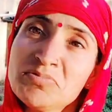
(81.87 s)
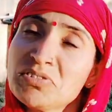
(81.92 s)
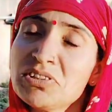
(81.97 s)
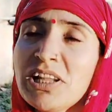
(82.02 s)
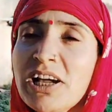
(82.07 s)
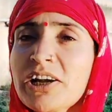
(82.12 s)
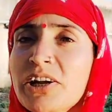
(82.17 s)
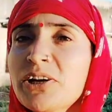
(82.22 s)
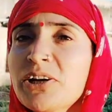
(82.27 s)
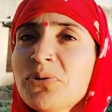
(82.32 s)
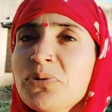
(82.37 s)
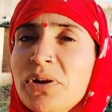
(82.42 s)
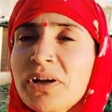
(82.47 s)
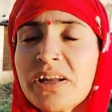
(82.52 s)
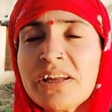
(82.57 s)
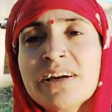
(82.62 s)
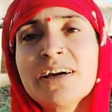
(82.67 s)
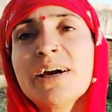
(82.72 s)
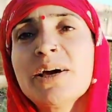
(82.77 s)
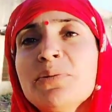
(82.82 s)
लागड़ो
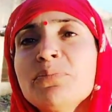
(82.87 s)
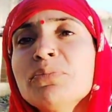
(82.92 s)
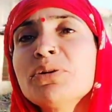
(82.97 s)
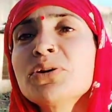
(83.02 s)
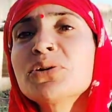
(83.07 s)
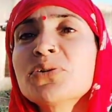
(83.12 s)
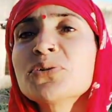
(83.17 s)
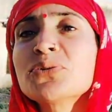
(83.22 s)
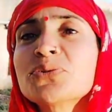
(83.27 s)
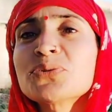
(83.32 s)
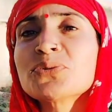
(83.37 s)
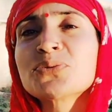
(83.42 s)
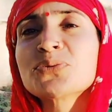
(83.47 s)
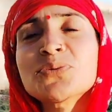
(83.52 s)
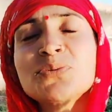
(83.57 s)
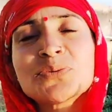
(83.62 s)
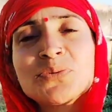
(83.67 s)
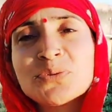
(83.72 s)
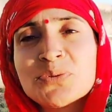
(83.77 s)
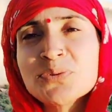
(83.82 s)
रह और मेरो तो
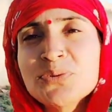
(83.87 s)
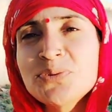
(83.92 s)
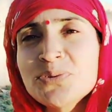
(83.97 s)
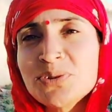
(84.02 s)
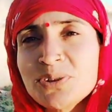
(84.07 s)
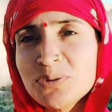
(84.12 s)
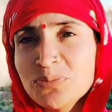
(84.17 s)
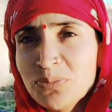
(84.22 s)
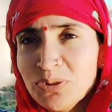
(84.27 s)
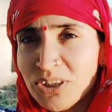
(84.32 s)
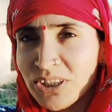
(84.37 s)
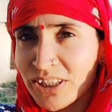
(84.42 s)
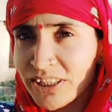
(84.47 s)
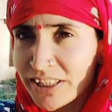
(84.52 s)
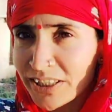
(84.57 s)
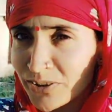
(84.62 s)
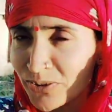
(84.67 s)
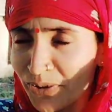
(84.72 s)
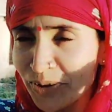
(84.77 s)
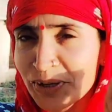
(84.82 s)
तू कुछ
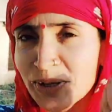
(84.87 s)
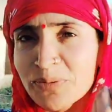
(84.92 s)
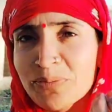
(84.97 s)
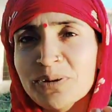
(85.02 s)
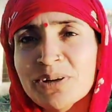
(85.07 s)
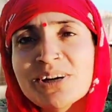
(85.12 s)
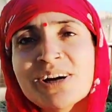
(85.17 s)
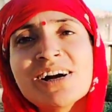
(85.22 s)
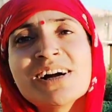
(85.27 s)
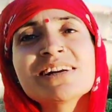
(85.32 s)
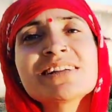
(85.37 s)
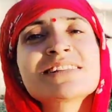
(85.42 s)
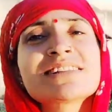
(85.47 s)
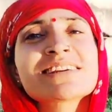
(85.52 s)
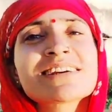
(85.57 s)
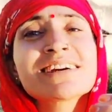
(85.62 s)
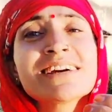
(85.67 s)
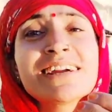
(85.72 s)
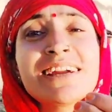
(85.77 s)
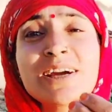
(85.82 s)
भी कोनी बिगाड़
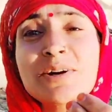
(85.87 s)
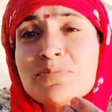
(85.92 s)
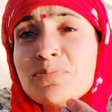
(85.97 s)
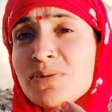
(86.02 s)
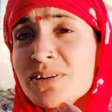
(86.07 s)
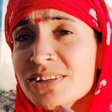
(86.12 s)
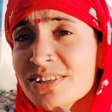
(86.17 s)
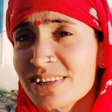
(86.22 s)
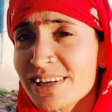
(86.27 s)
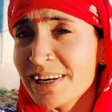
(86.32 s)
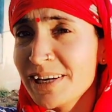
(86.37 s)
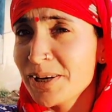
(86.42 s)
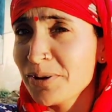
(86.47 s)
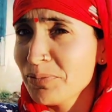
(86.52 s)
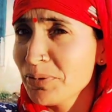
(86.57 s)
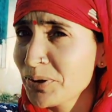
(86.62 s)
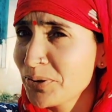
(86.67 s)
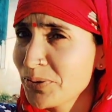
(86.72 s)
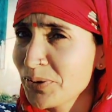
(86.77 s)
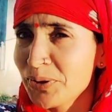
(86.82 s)
सका एक परसेंट
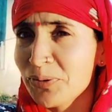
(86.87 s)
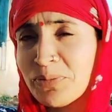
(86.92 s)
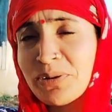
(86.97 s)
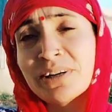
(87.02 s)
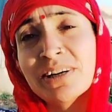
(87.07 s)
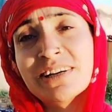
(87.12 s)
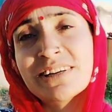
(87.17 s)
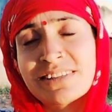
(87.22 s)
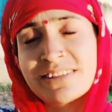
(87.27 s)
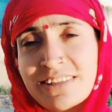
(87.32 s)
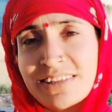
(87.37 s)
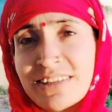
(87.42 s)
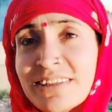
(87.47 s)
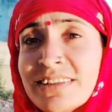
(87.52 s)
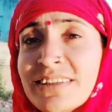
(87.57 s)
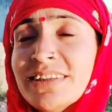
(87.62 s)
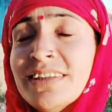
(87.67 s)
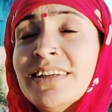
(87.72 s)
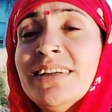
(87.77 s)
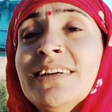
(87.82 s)
भी कोनी बिगाड़ सके
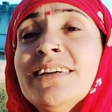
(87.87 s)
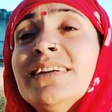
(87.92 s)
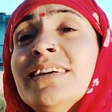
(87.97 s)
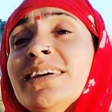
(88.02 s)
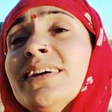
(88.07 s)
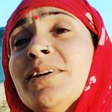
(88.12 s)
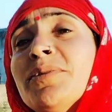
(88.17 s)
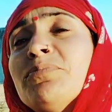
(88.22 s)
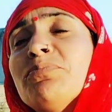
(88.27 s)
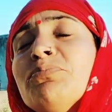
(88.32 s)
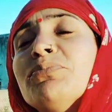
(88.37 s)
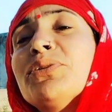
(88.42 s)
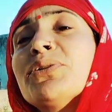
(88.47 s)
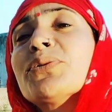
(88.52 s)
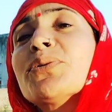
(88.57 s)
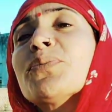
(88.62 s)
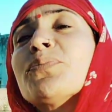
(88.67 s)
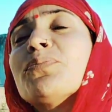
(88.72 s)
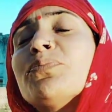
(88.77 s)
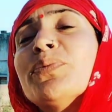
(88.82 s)

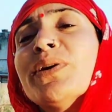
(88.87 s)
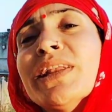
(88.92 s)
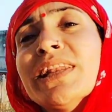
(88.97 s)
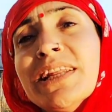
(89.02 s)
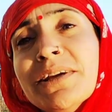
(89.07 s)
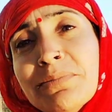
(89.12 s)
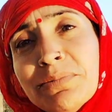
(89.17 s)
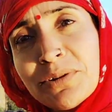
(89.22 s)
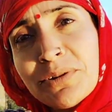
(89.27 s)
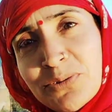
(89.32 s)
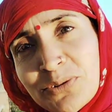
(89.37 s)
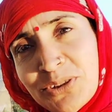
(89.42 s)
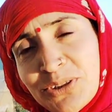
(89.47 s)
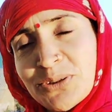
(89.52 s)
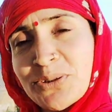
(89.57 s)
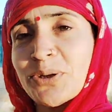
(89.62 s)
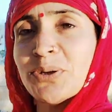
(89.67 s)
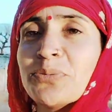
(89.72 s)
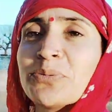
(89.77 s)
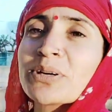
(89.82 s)
मेरो पहले भी कुछ
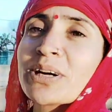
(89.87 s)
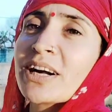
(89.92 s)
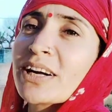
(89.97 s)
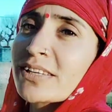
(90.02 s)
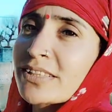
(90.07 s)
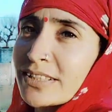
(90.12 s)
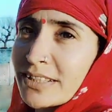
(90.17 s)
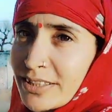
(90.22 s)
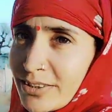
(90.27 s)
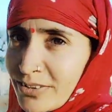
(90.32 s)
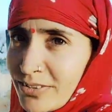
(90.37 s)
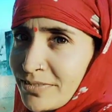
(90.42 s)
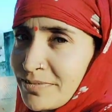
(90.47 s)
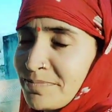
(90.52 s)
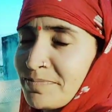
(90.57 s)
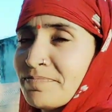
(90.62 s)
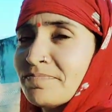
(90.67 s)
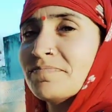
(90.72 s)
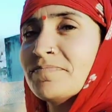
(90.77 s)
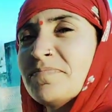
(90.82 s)
कोनी बिगाड़ सके
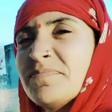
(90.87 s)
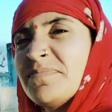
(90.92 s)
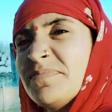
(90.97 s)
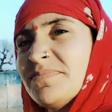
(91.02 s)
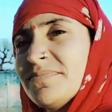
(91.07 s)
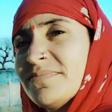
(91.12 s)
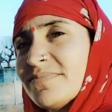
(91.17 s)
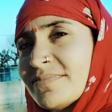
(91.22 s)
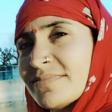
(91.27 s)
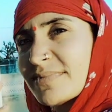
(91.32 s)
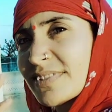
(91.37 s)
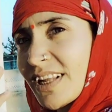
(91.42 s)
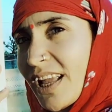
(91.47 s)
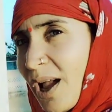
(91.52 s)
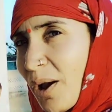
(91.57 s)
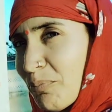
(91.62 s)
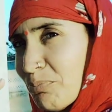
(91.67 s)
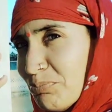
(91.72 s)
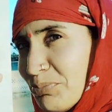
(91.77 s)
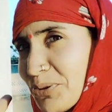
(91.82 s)

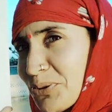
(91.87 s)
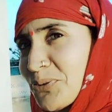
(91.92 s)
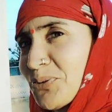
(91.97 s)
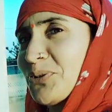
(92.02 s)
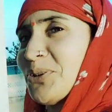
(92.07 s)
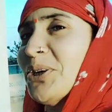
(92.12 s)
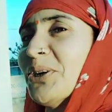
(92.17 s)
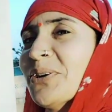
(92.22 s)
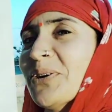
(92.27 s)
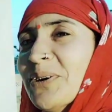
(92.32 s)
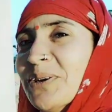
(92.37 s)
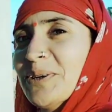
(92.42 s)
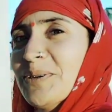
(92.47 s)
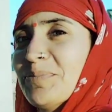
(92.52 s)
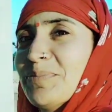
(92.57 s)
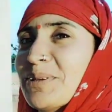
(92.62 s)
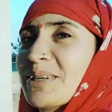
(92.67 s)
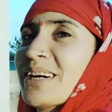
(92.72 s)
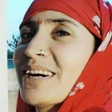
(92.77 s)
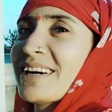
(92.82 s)
अब भी कुछ कोनी
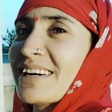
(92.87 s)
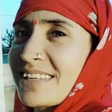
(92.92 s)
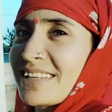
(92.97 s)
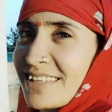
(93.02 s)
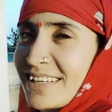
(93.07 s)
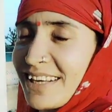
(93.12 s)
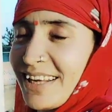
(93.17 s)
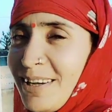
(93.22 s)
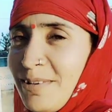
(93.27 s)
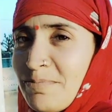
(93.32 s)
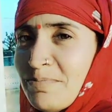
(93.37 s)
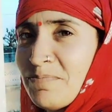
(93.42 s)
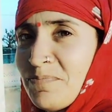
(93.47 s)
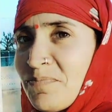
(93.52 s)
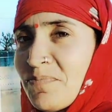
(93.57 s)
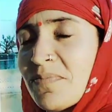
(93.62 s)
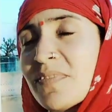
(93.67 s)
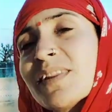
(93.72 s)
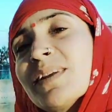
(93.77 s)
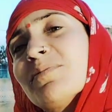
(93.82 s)
बिगाड़ सके
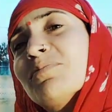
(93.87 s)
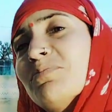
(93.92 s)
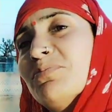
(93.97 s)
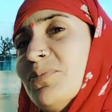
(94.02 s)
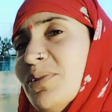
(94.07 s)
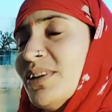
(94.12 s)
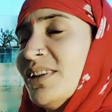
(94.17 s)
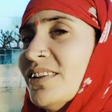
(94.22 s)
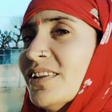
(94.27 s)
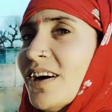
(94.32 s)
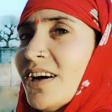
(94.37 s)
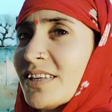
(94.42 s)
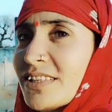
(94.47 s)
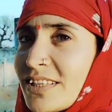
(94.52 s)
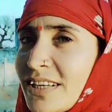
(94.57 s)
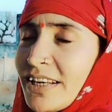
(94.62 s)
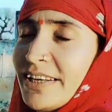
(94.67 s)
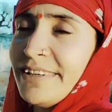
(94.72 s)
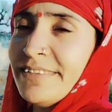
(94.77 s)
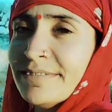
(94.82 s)
बिंदास
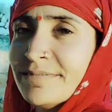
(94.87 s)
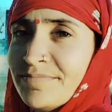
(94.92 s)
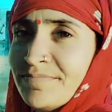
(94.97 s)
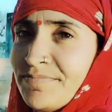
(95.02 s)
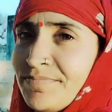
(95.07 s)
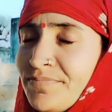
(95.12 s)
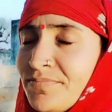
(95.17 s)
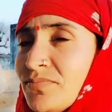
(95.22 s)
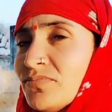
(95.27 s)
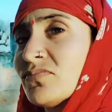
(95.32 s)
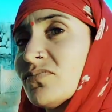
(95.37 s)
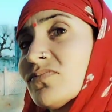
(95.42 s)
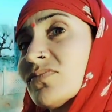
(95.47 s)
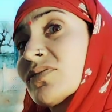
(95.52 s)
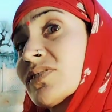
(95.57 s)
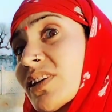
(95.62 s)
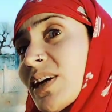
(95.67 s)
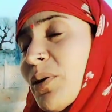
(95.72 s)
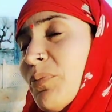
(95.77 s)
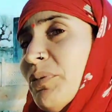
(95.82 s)
रहे
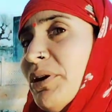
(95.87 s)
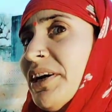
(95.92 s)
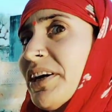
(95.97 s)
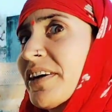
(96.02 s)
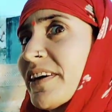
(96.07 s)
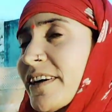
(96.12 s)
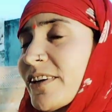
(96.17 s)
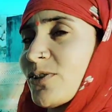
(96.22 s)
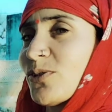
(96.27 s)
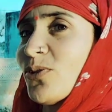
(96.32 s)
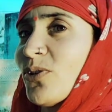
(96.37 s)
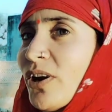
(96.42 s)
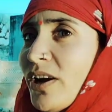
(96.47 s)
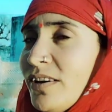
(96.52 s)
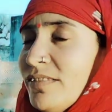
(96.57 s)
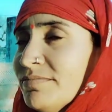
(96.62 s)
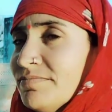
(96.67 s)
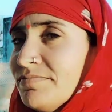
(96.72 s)
कमेंट कर तो रहे